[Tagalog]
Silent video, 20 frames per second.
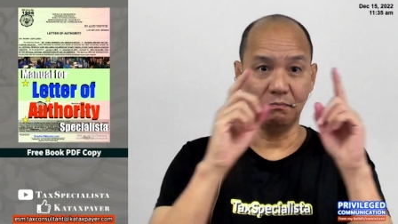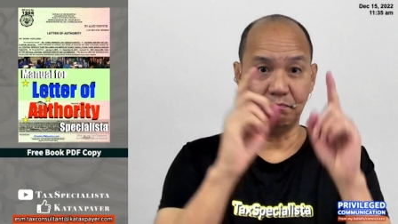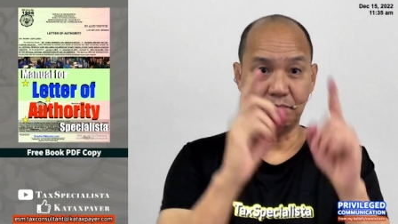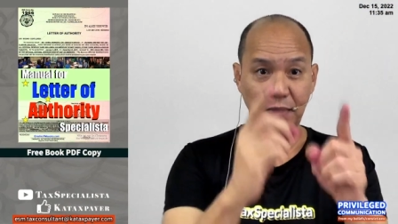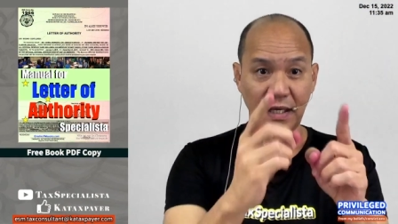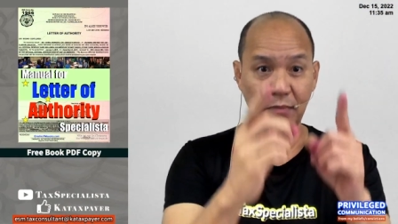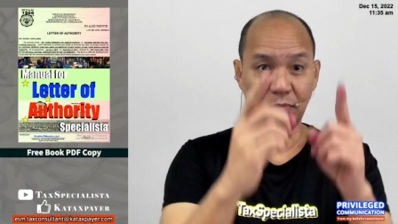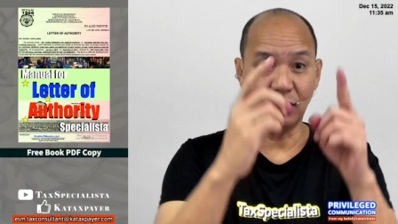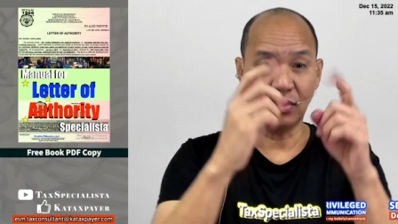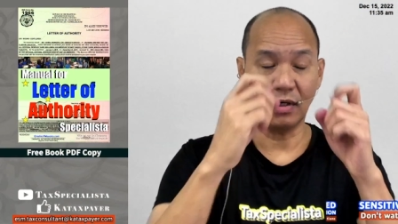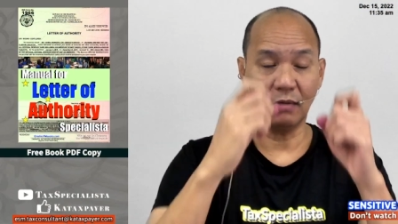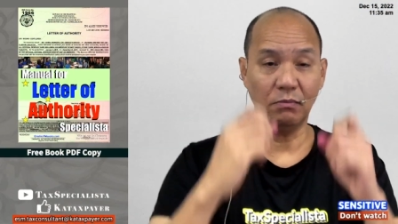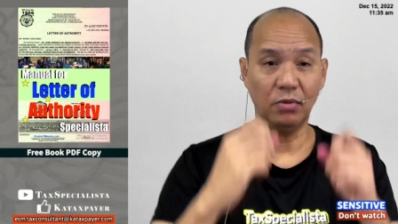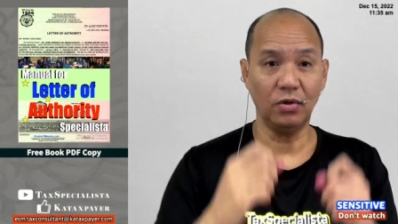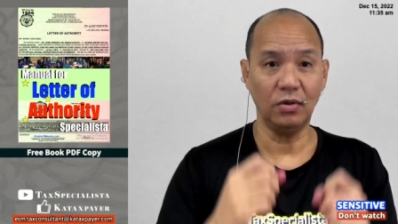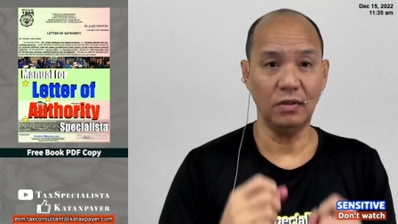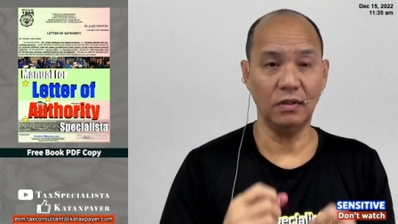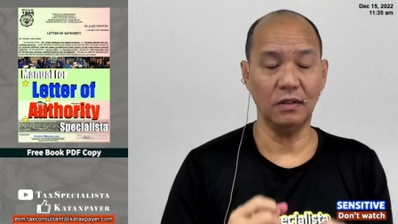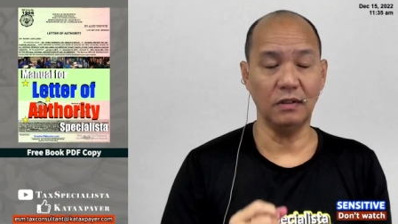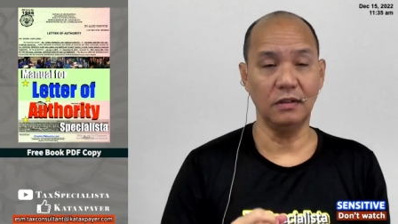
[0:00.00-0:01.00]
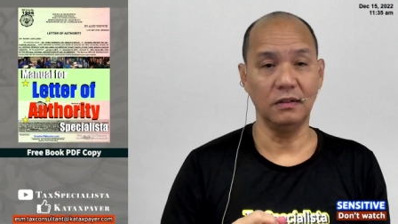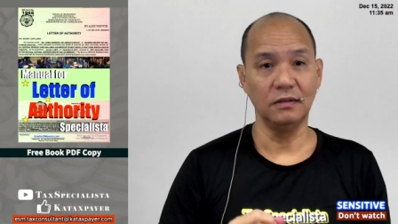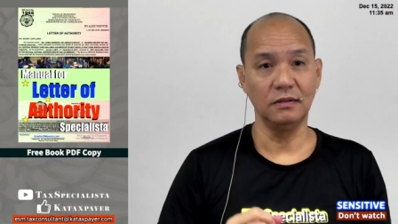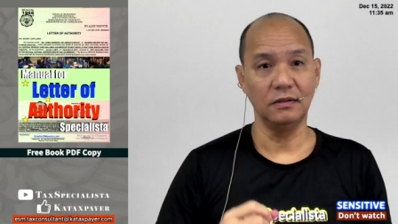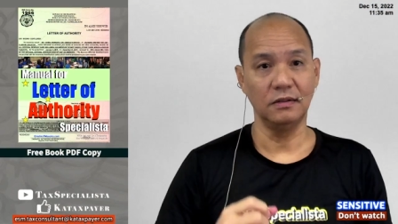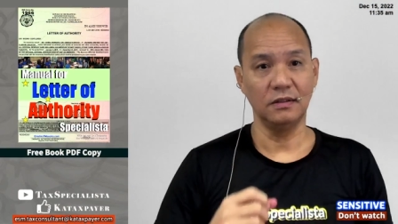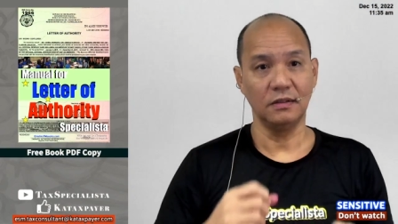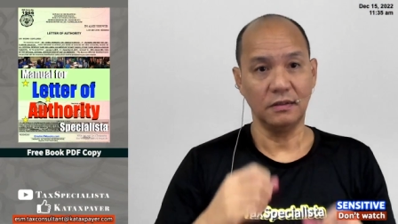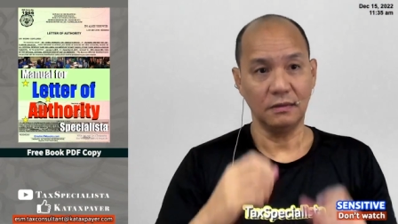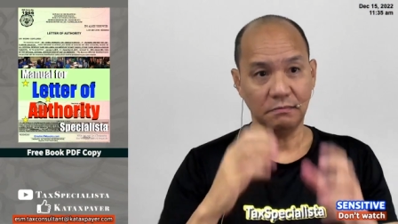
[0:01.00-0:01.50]
favorable,
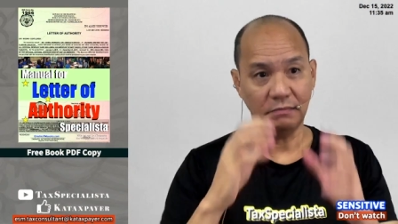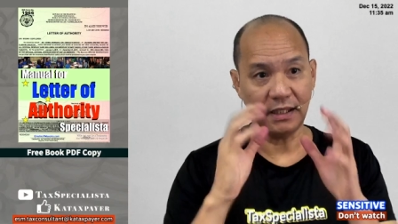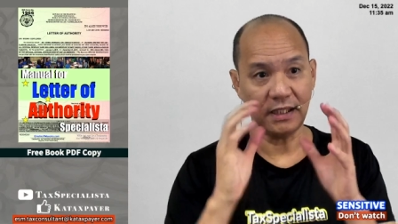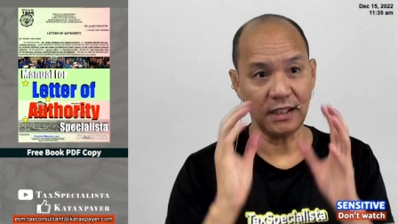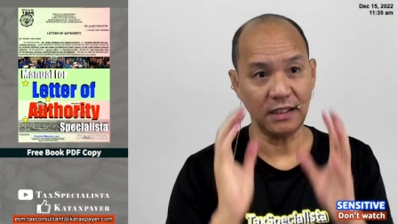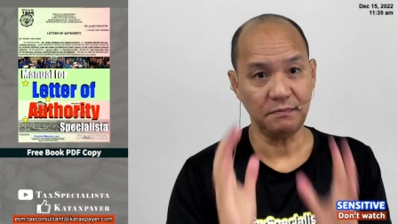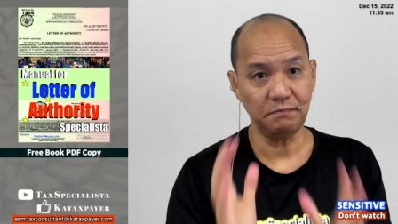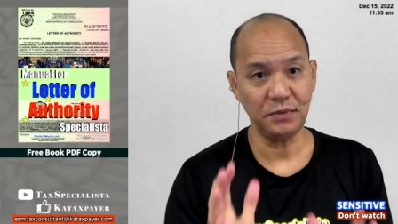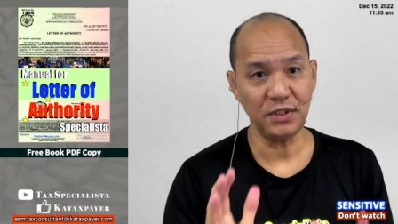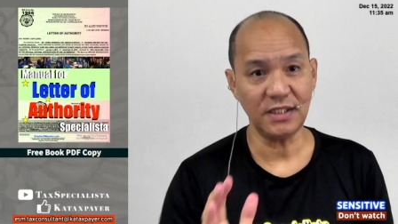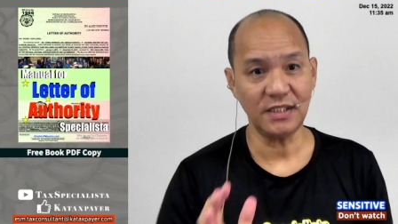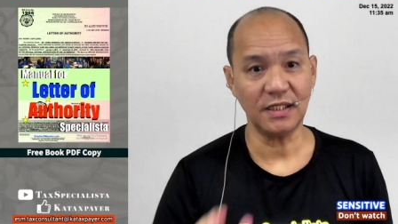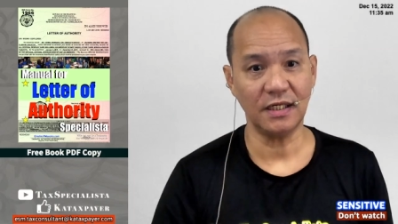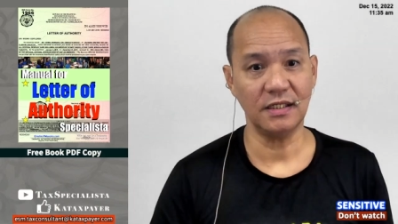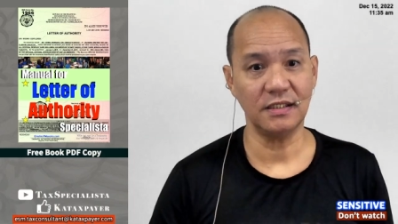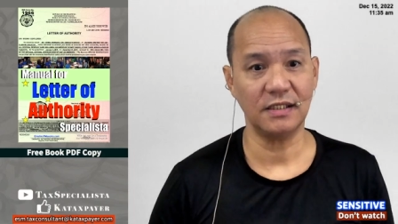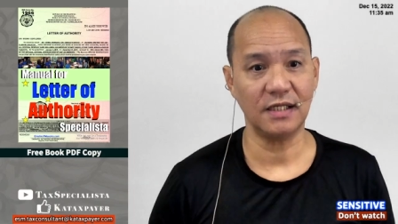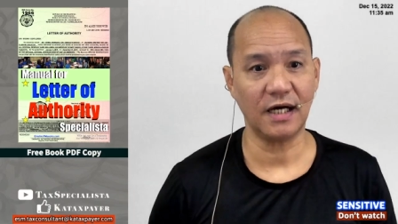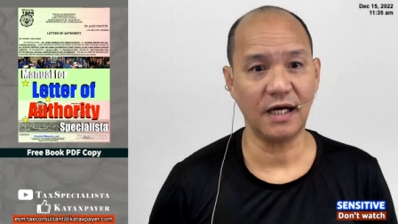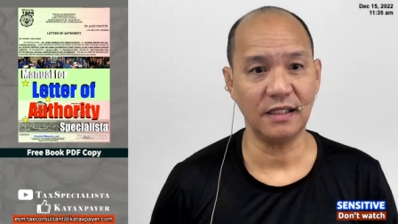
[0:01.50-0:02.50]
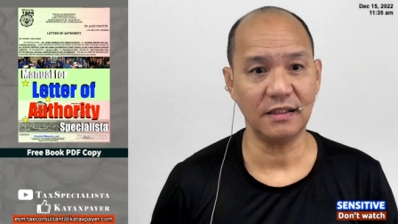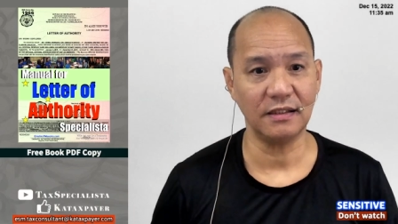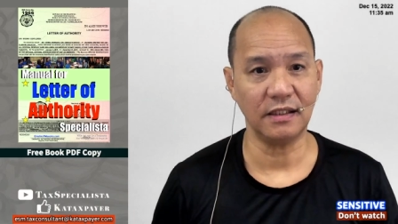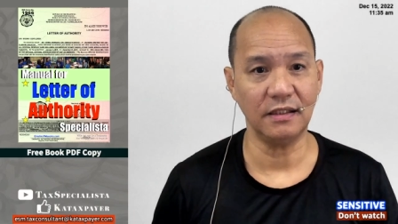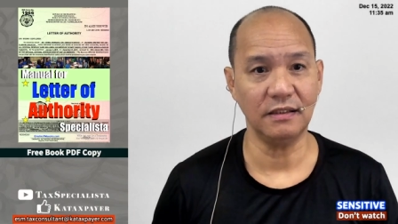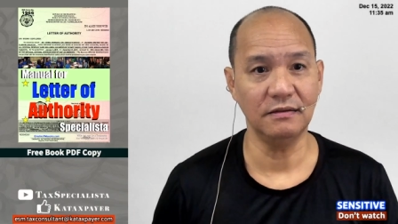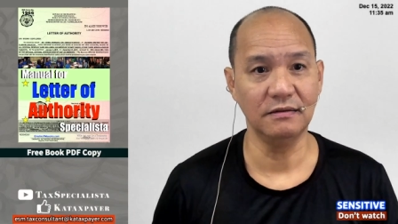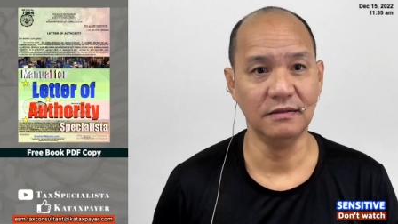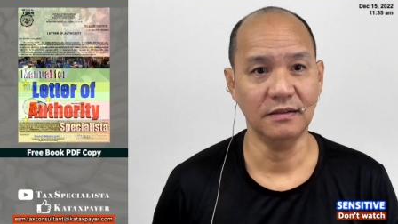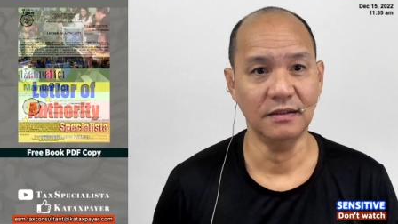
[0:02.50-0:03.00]
beneficial sa
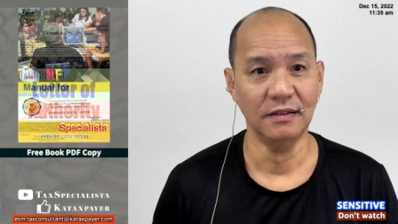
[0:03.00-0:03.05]
atin